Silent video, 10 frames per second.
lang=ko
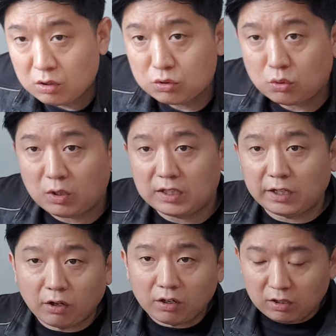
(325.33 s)
수도가 다
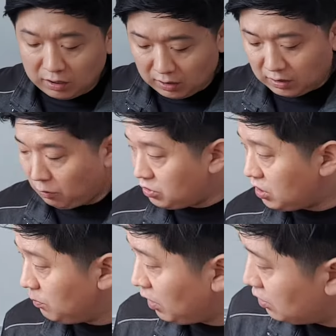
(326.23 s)
연결돼 있다고
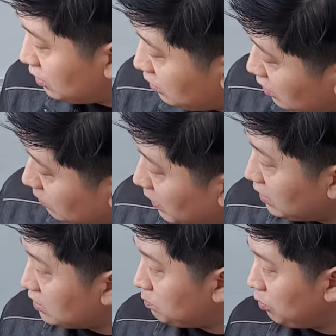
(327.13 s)
치면은
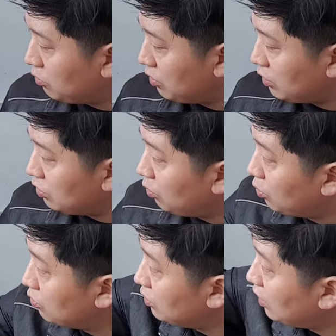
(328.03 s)
220볼트가
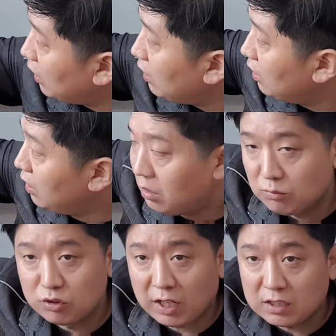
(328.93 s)
들어오는데
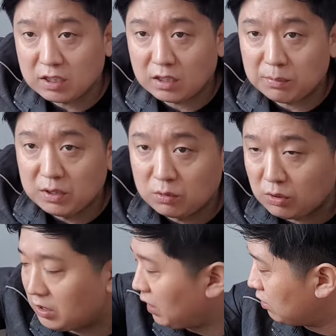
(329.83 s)
물이 안 찬다.
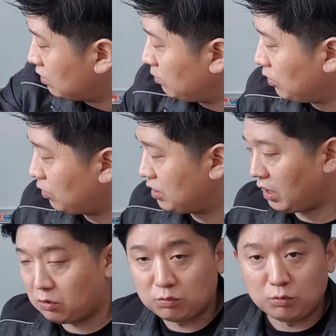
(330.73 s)
빈통이다. 그러면 여기
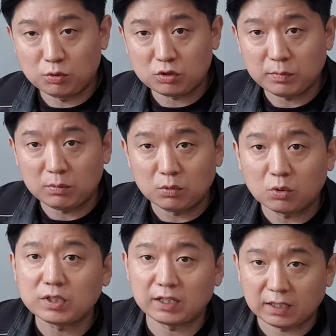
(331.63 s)
자동 물 보충 밸브
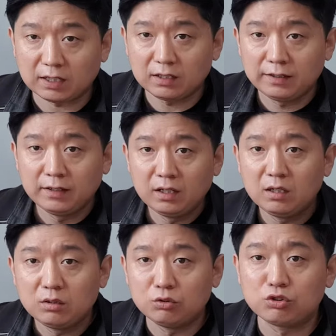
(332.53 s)
고장이야.
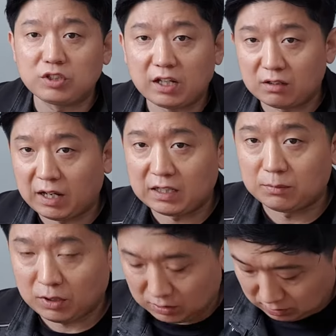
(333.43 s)
누수되는 거
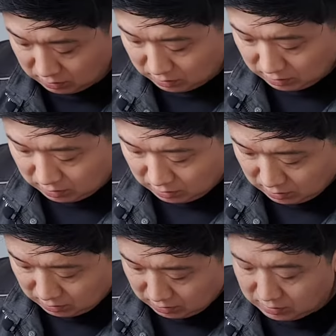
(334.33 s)
아니면은.
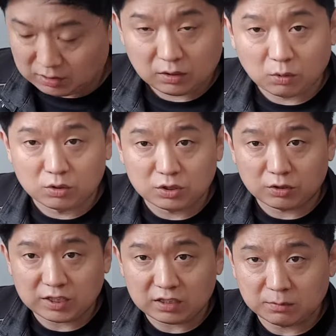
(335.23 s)
그지? 이런
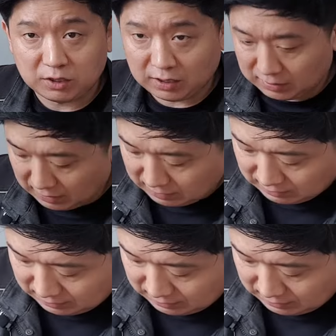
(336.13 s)
식으로 찾으면 된다.